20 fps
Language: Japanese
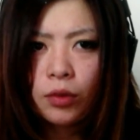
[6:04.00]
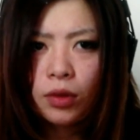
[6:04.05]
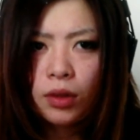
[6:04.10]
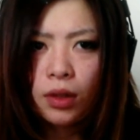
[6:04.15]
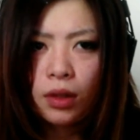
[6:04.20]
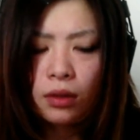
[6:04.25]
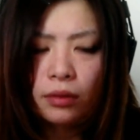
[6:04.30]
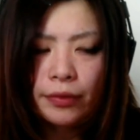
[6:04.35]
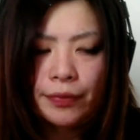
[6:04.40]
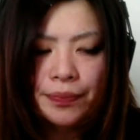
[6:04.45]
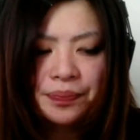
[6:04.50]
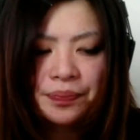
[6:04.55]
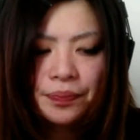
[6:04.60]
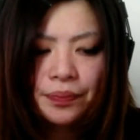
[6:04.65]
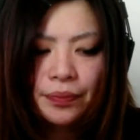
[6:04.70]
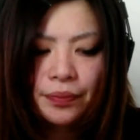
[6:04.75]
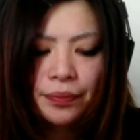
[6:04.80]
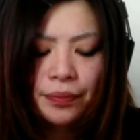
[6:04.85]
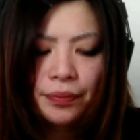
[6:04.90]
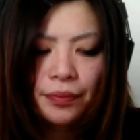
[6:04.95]
では思ってるの
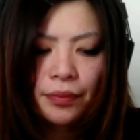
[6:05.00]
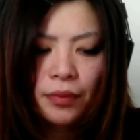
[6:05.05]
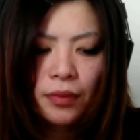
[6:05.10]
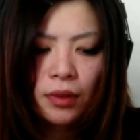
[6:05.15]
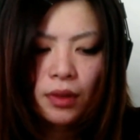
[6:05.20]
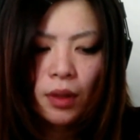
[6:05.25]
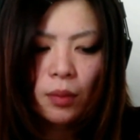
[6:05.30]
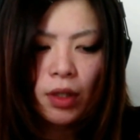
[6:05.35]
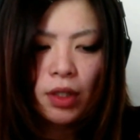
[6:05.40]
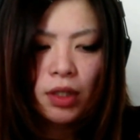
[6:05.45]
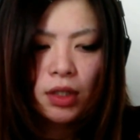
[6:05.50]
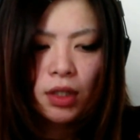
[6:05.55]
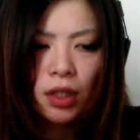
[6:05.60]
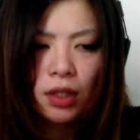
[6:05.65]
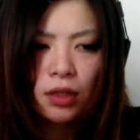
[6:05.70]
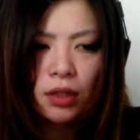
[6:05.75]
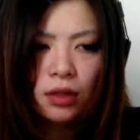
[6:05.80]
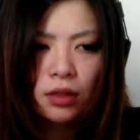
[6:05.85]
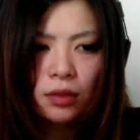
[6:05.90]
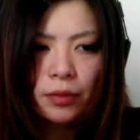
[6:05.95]
でも
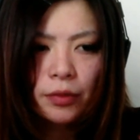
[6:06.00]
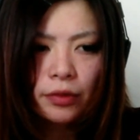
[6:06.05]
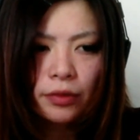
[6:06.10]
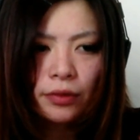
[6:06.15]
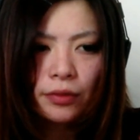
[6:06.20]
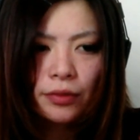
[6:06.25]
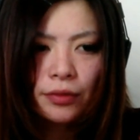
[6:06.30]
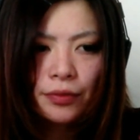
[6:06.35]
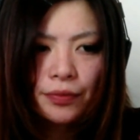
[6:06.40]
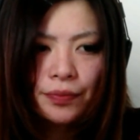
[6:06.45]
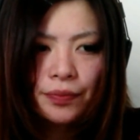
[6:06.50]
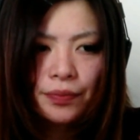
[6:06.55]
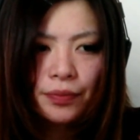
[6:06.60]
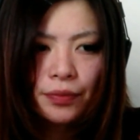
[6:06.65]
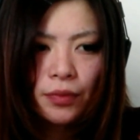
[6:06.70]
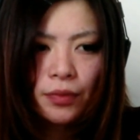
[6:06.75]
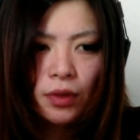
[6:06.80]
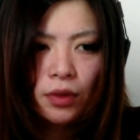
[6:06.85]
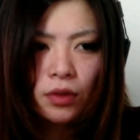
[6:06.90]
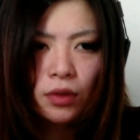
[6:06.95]
足がすくむの
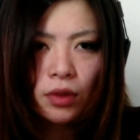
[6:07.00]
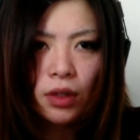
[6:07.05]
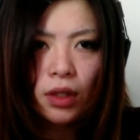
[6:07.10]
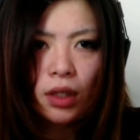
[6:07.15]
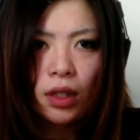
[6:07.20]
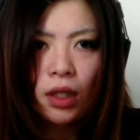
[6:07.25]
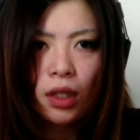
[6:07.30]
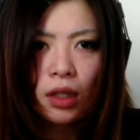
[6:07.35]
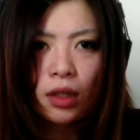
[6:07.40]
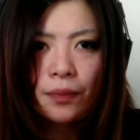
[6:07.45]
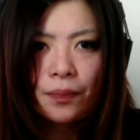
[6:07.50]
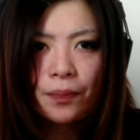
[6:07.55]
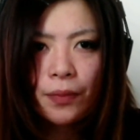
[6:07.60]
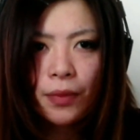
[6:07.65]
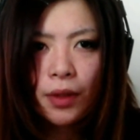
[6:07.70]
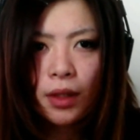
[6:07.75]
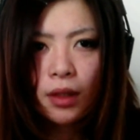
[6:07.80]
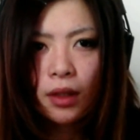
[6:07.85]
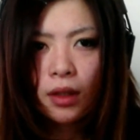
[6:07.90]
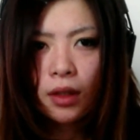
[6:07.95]
それで家
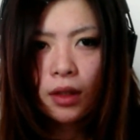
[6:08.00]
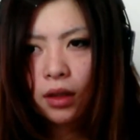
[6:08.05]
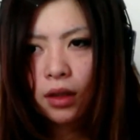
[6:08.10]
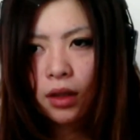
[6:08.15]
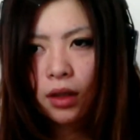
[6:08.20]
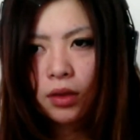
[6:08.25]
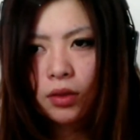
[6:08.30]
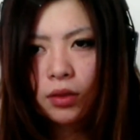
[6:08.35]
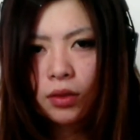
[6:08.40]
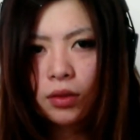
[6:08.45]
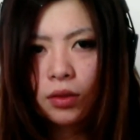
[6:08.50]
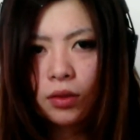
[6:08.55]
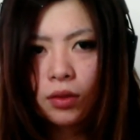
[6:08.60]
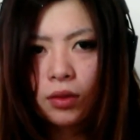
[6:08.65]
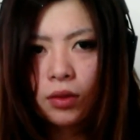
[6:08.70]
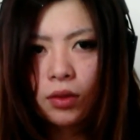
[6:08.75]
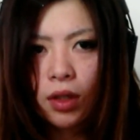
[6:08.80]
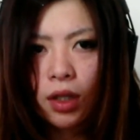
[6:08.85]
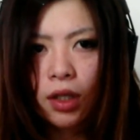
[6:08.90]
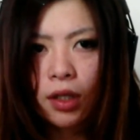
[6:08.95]
族
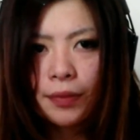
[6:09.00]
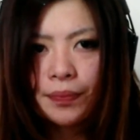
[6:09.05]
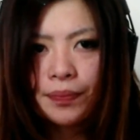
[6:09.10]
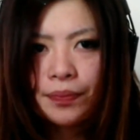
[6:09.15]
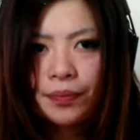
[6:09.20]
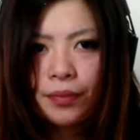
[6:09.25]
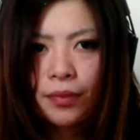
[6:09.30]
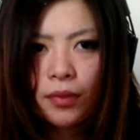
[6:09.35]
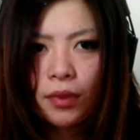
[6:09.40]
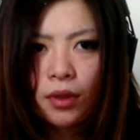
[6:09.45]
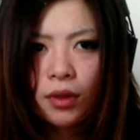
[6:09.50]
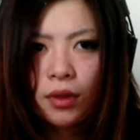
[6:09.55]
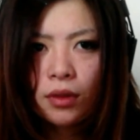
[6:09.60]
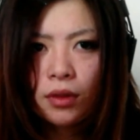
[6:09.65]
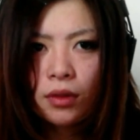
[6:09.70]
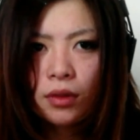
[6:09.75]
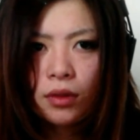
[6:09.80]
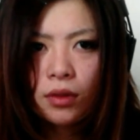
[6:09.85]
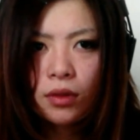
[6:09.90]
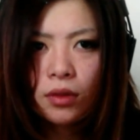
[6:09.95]
のことが
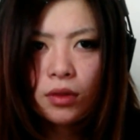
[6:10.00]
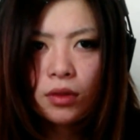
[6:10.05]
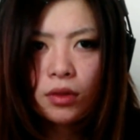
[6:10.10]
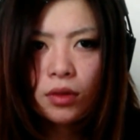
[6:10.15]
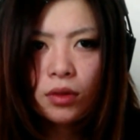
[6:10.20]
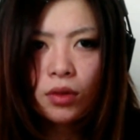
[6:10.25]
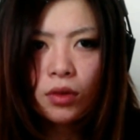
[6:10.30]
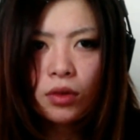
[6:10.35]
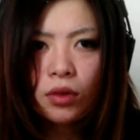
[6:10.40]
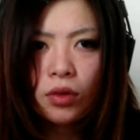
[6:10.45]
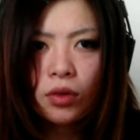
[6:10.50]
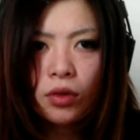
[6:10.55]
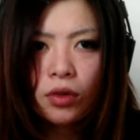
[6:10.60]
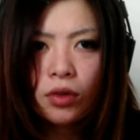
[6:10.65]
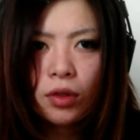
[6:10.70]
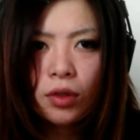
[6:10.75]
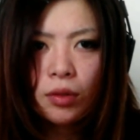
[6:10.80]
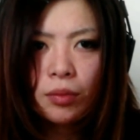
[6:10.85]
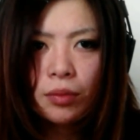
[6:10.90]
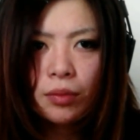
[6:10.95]
すごい
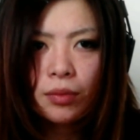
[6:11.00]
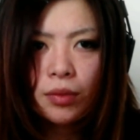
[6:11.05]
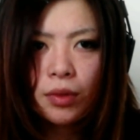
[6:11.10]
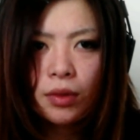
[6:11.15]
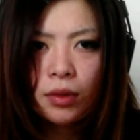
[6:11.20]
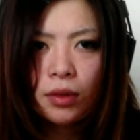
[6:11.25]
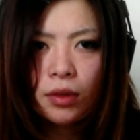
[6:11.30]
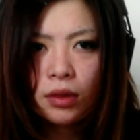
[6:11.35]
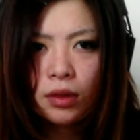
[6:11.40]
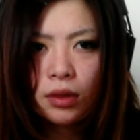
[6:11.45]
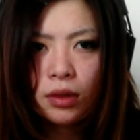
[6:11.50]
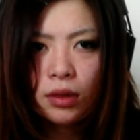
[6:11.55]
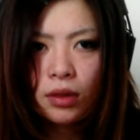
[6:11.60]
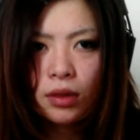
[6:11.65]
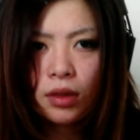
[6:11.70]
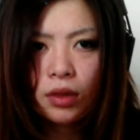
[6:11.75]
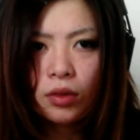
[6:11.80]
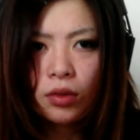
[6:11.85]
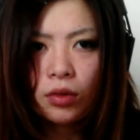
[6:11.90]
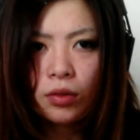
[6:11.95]
遠い
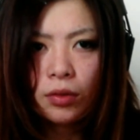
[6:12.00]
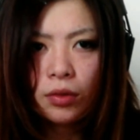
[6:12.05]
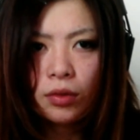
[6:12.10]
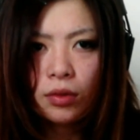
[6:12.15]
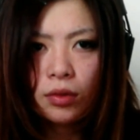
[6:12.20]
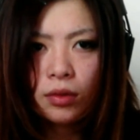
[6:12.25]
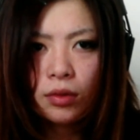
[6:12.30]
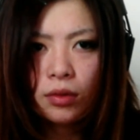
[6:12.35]
人